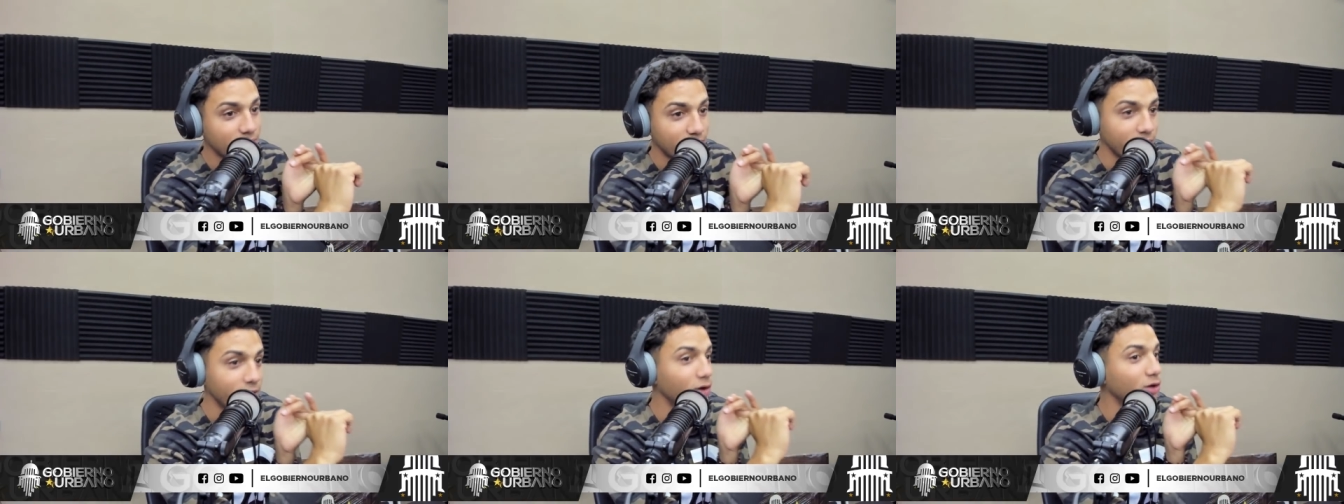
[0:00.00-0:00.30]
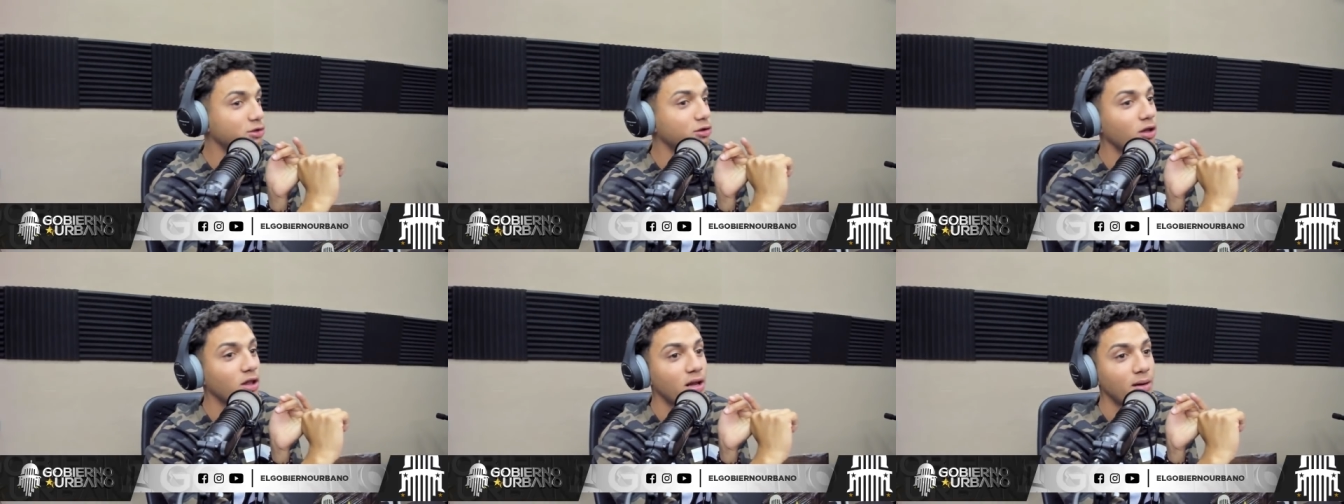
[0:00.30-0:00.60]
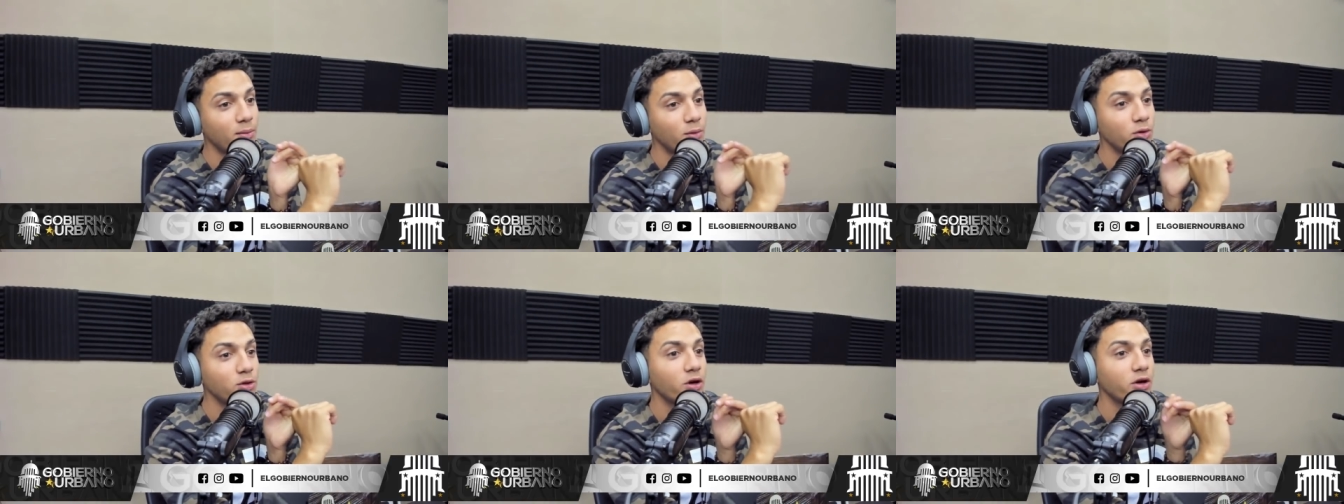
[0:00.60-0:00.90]
que no todo
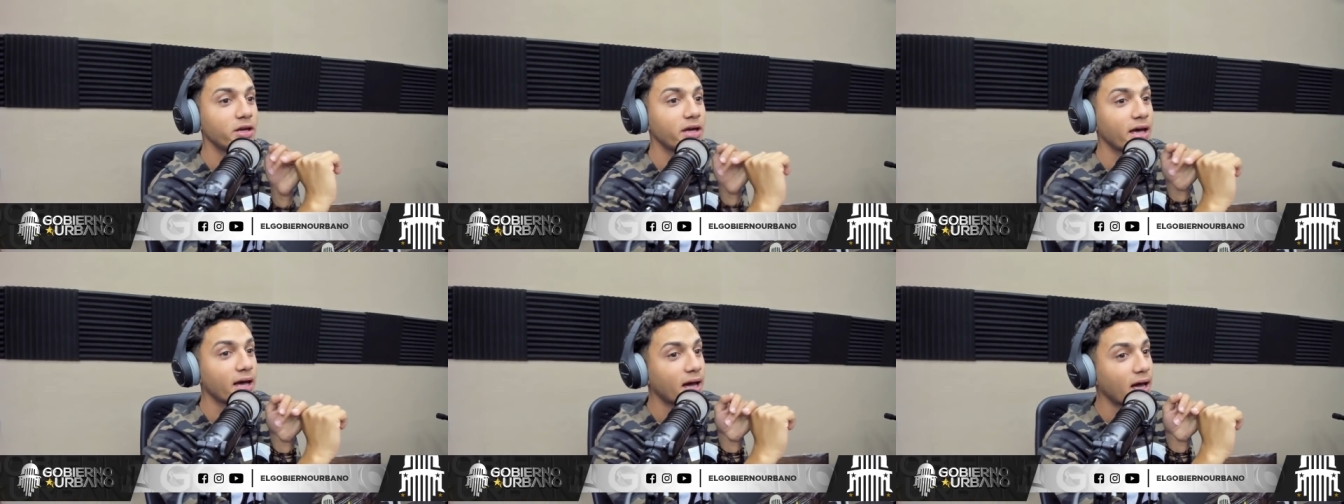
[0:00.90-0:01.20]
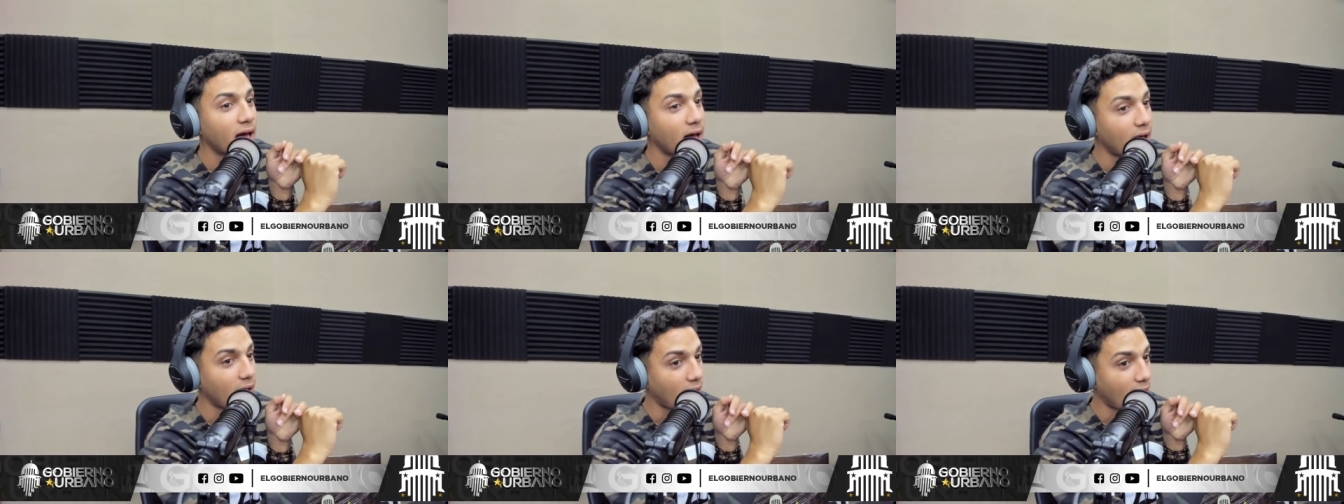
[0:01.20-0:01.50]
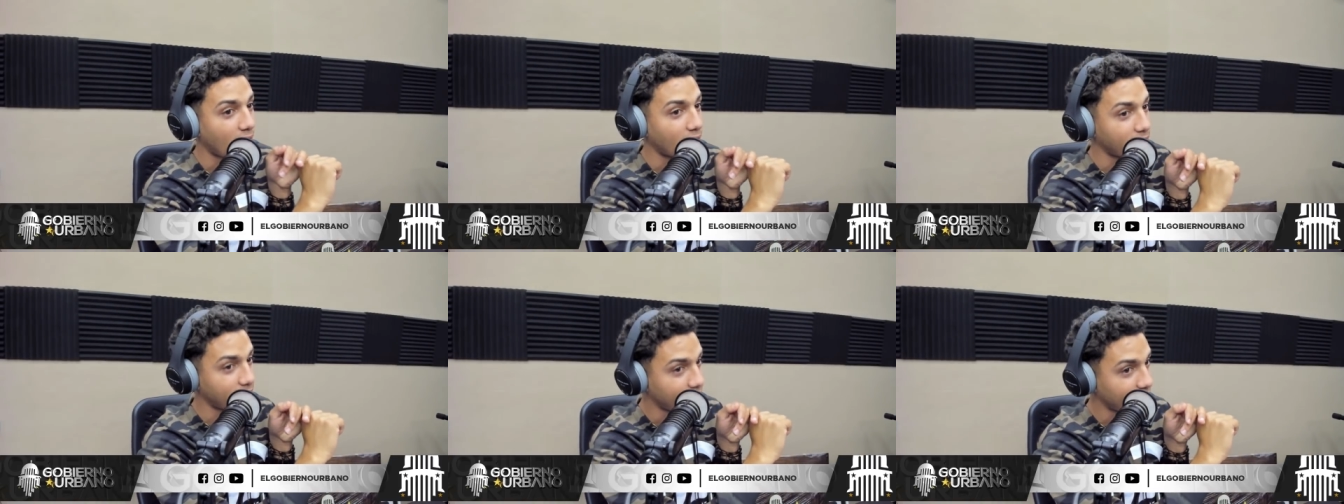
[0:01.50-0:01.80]
el mundo
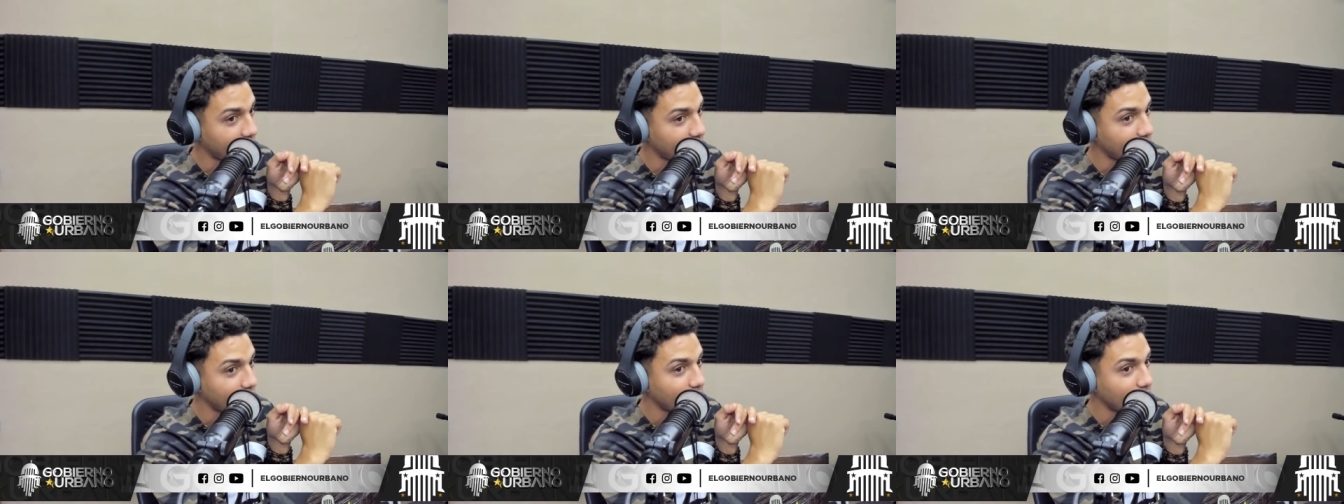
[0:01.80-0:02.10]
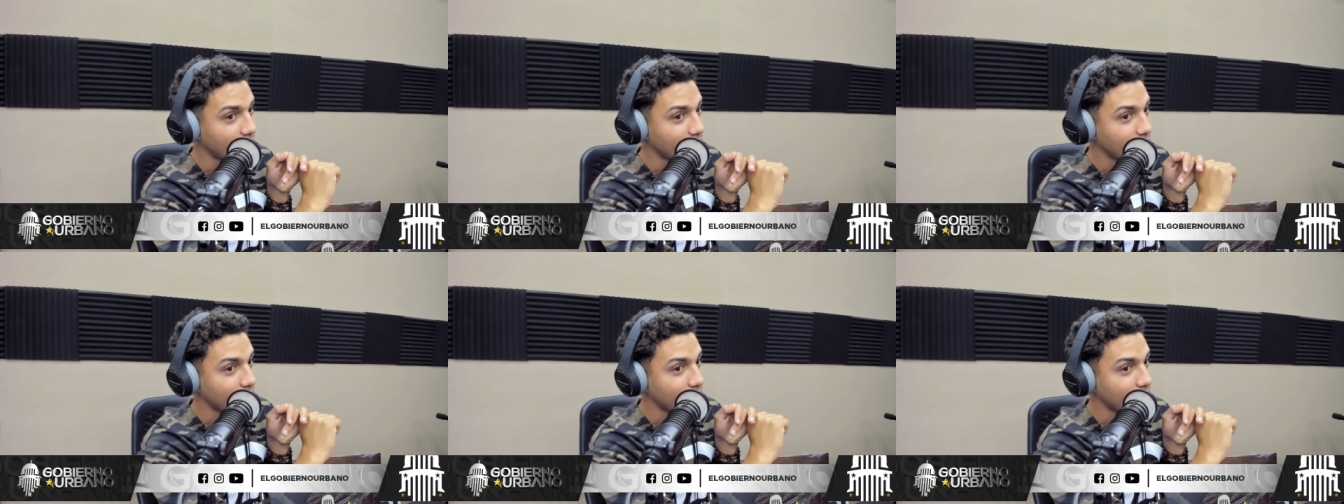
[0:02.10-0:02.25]
llega ahí.